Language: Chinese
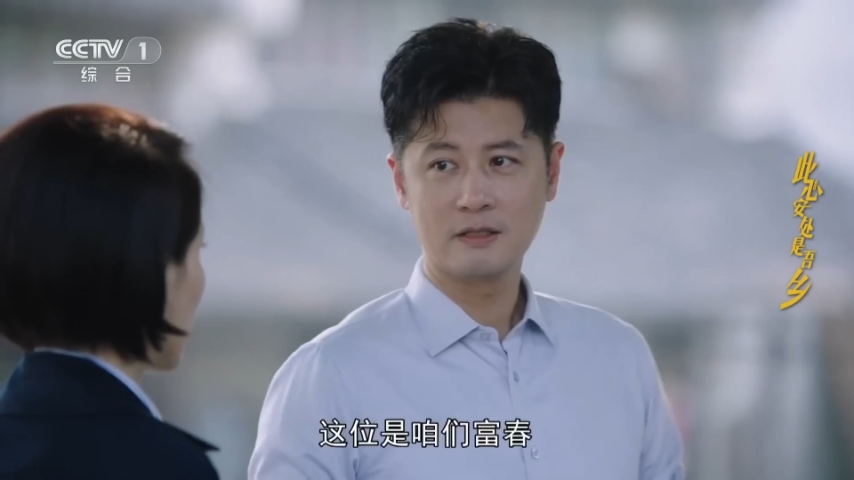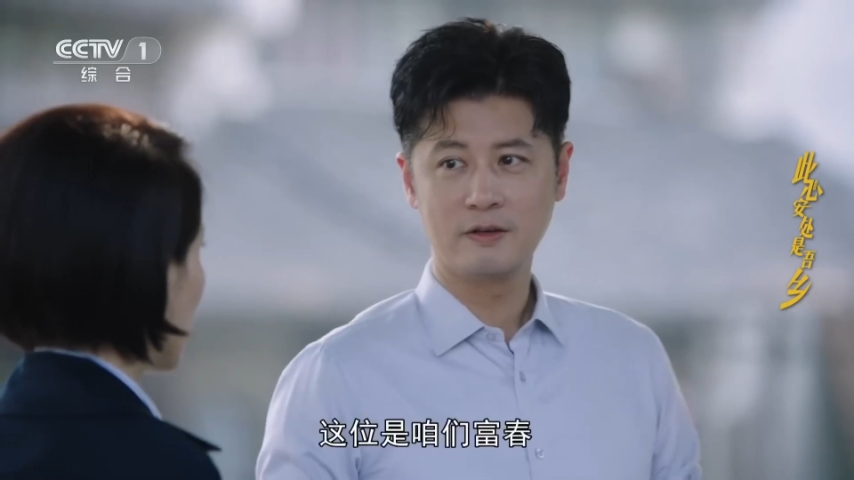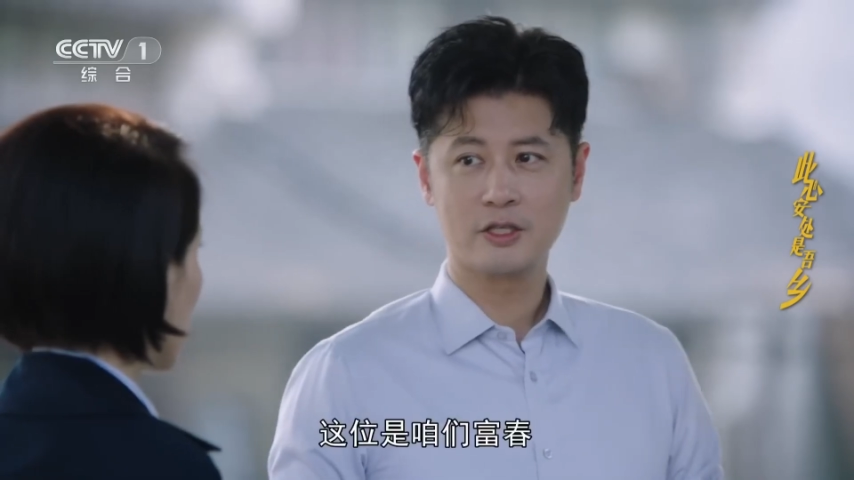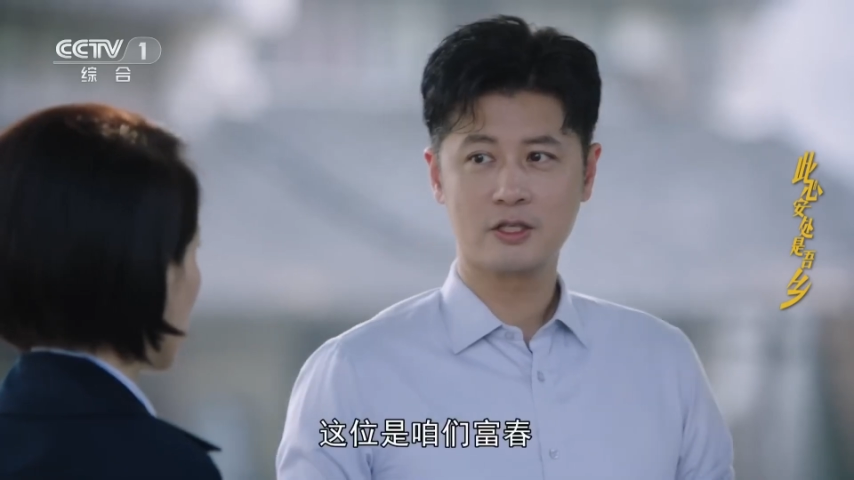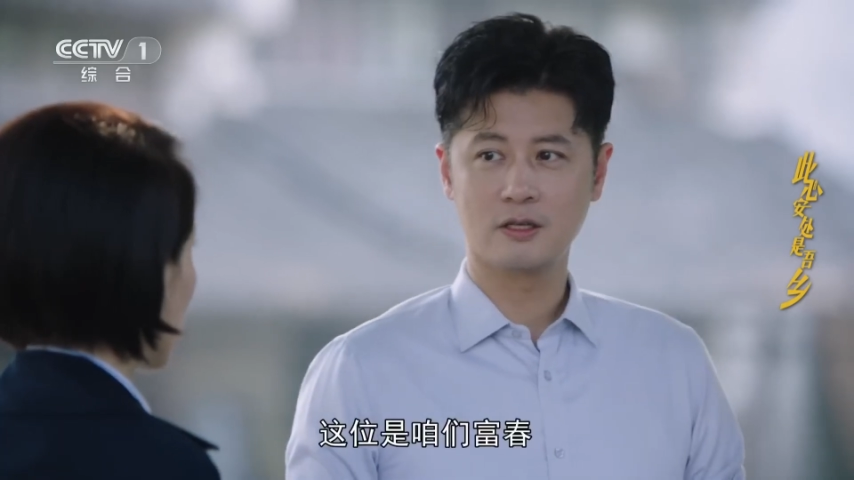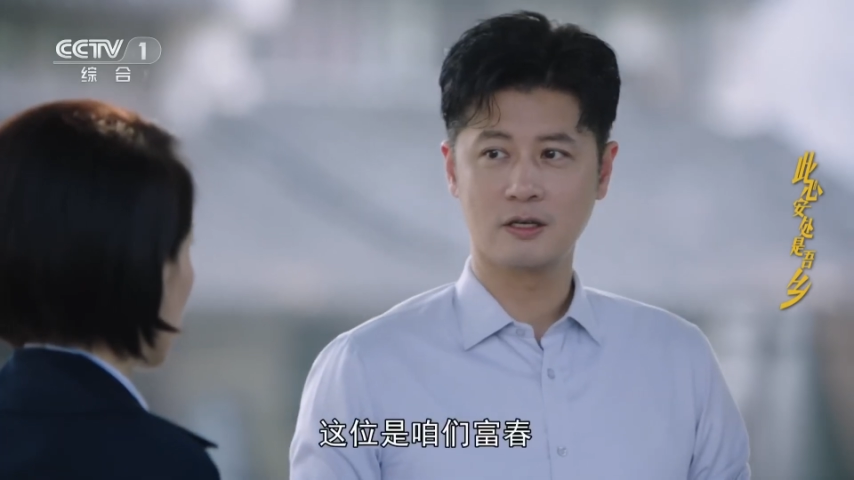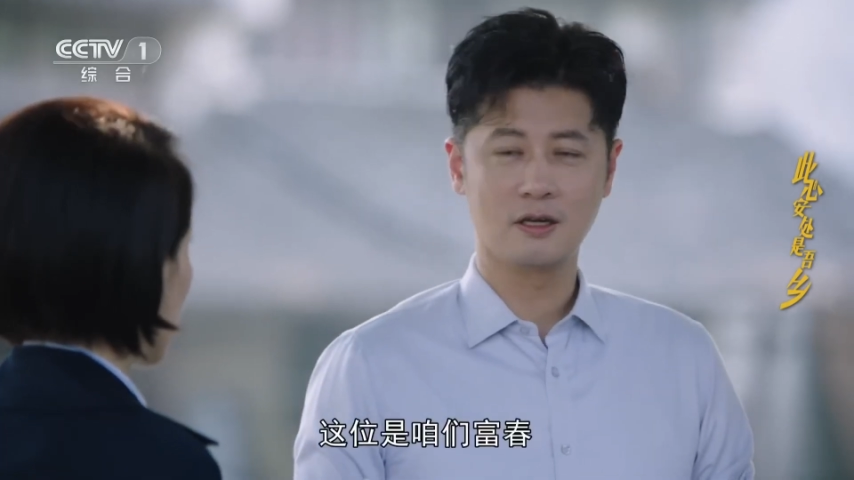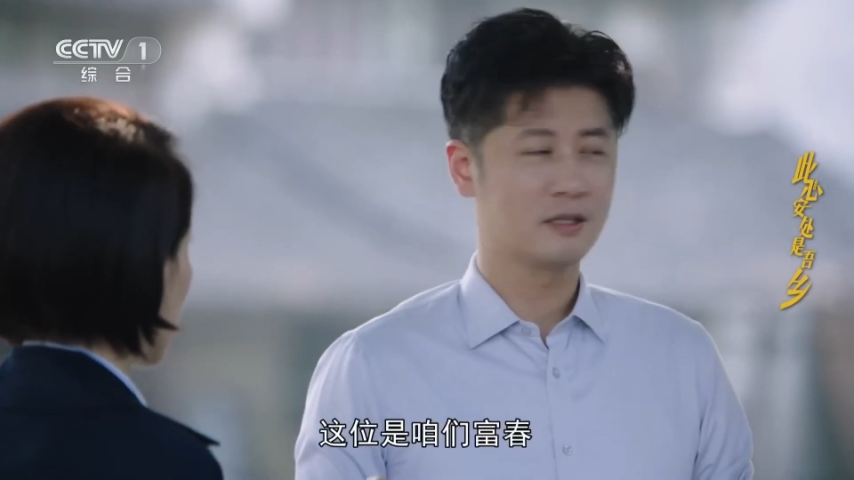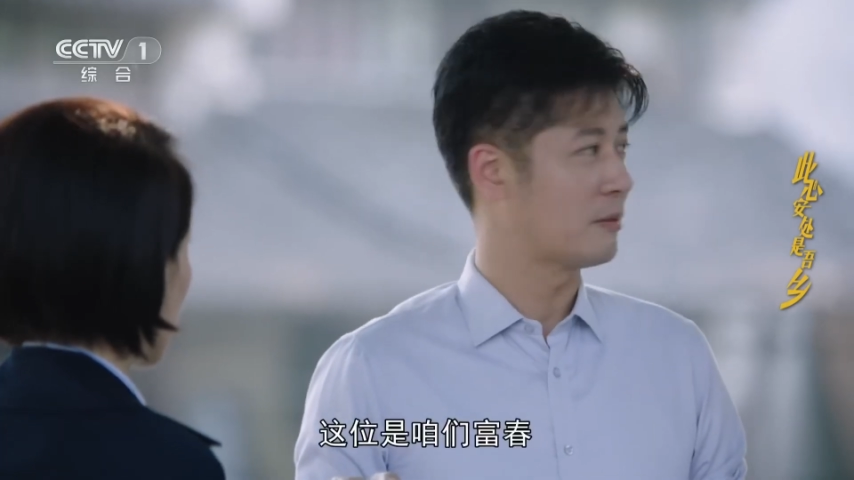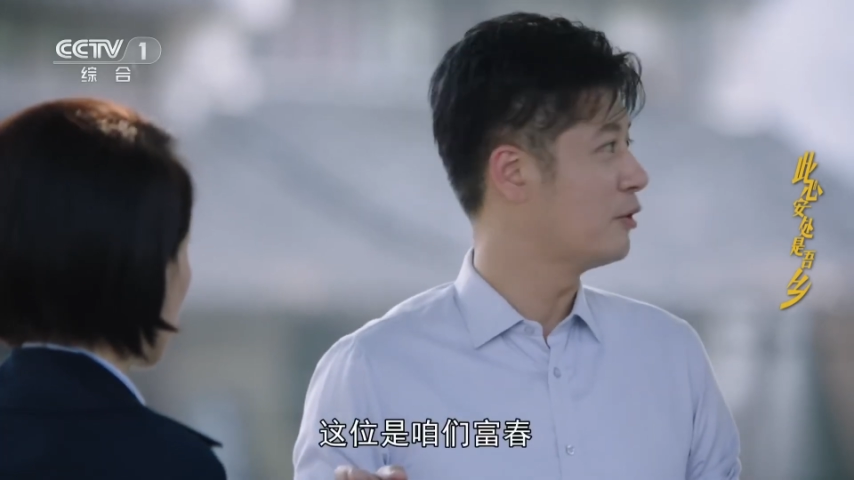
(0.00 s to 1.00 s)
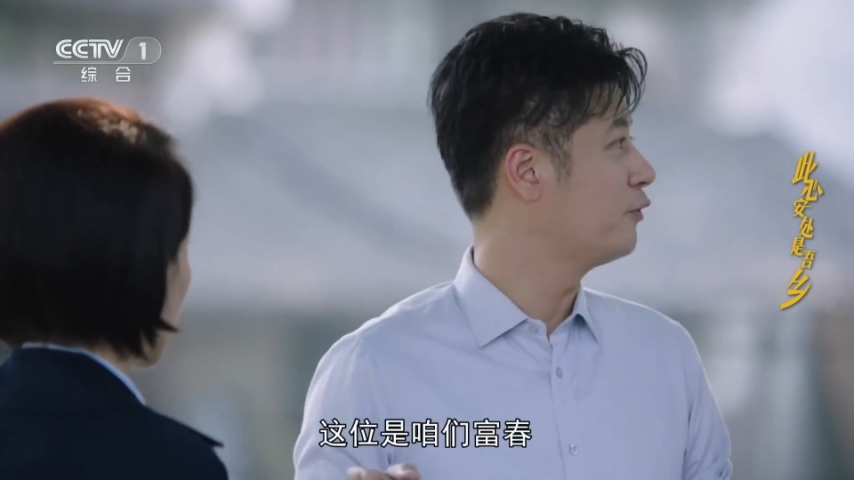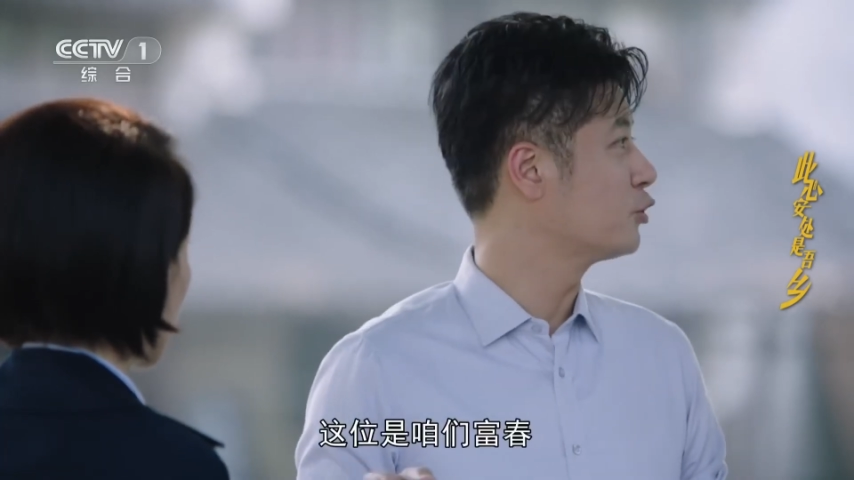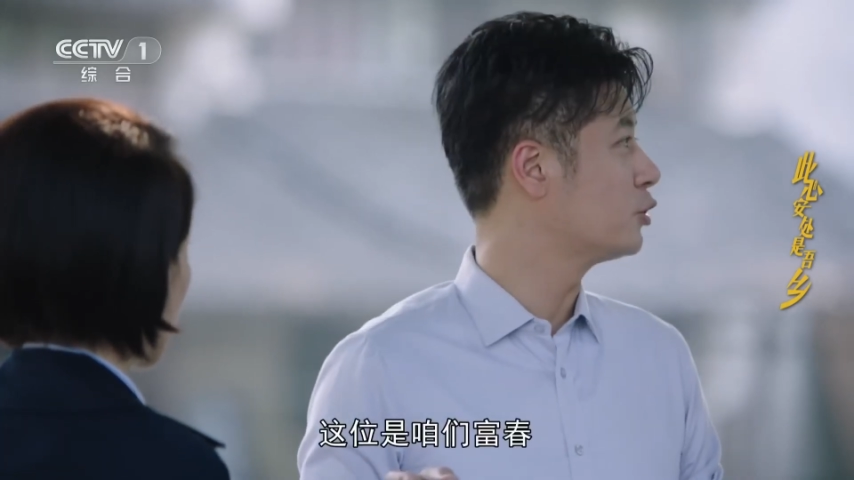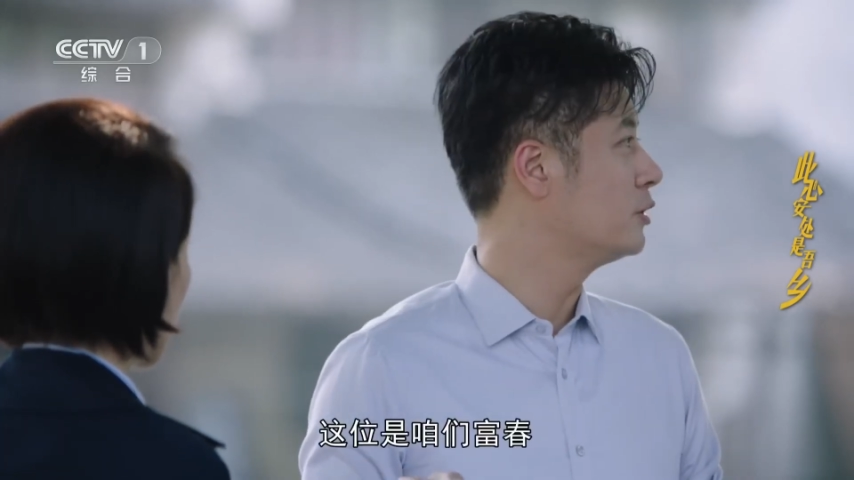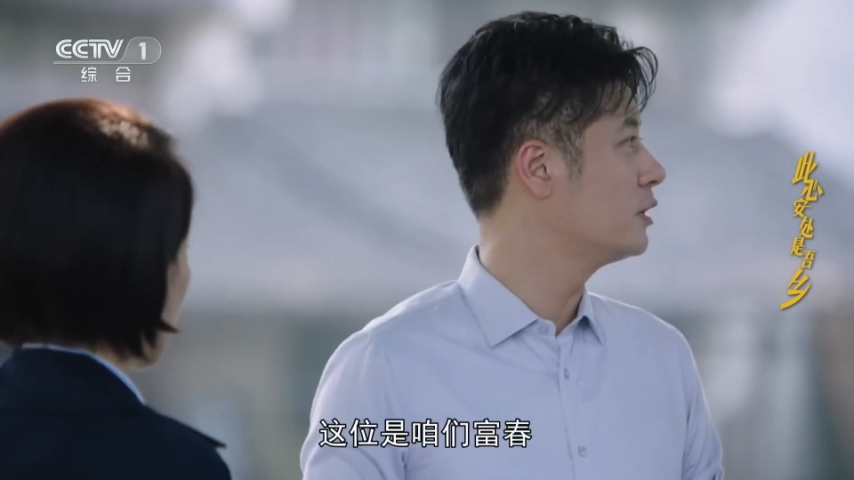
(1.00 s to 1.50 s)
这位是咱们
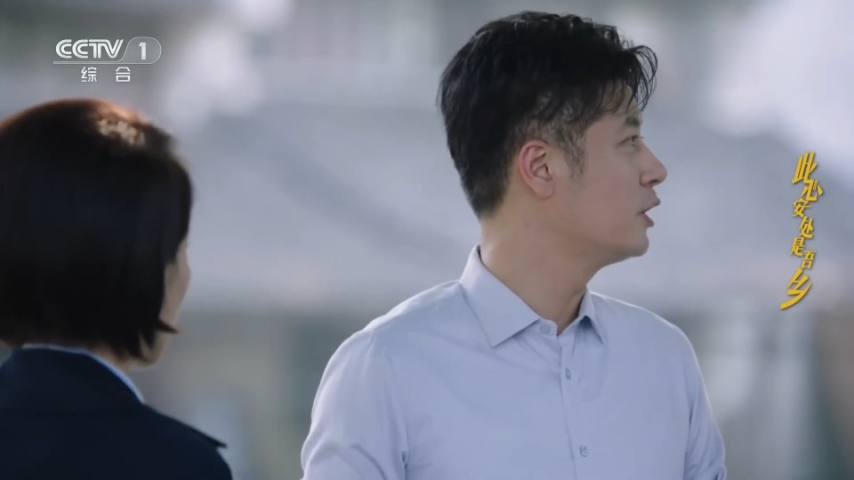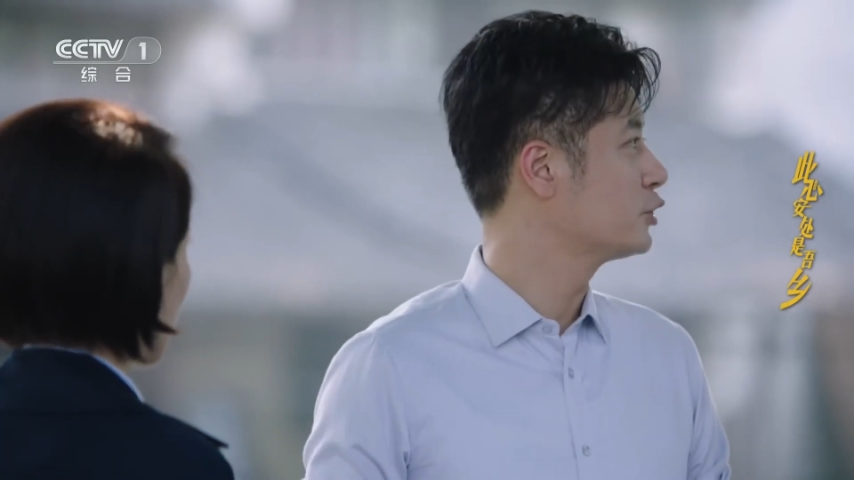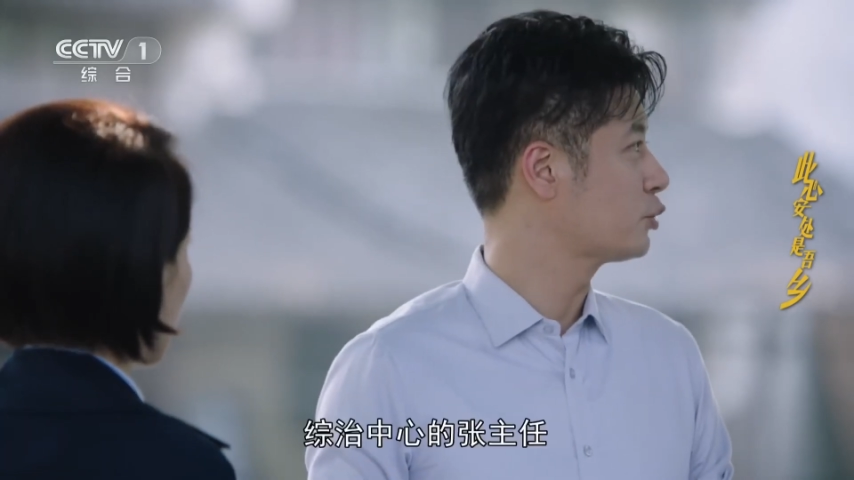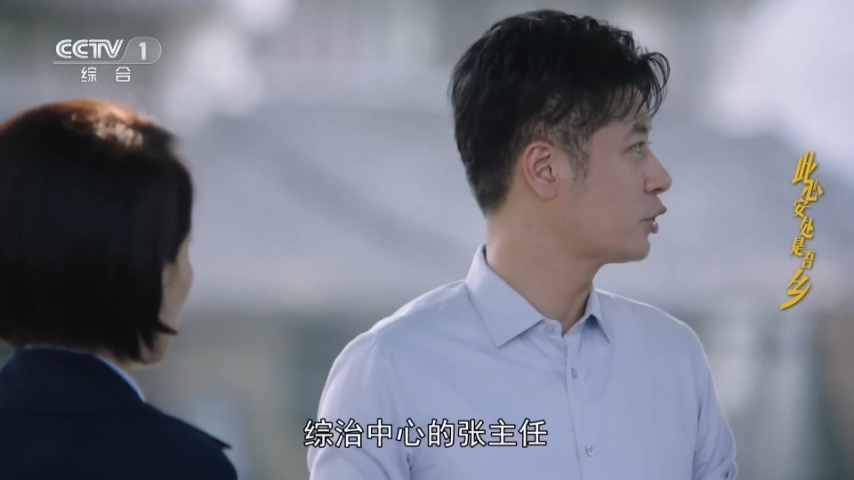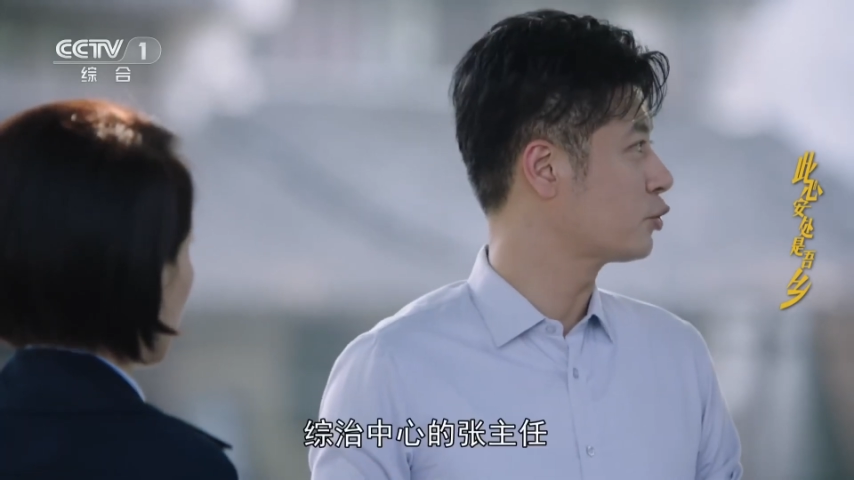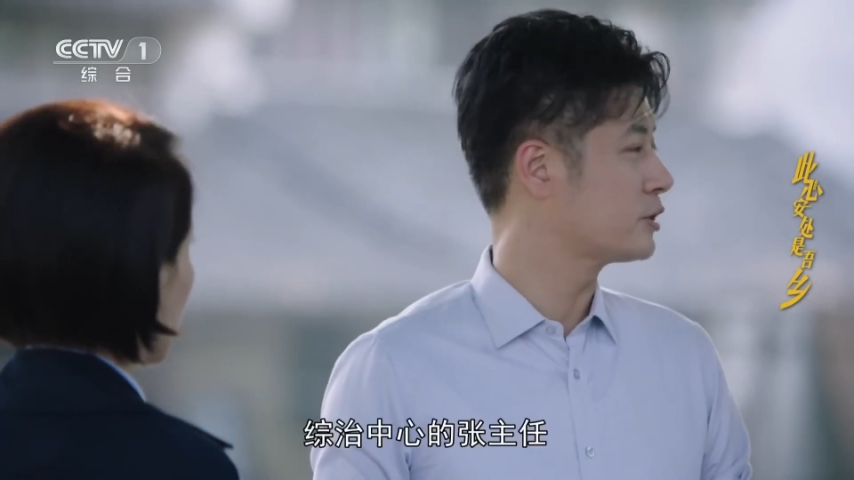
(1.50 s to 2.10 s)
富春综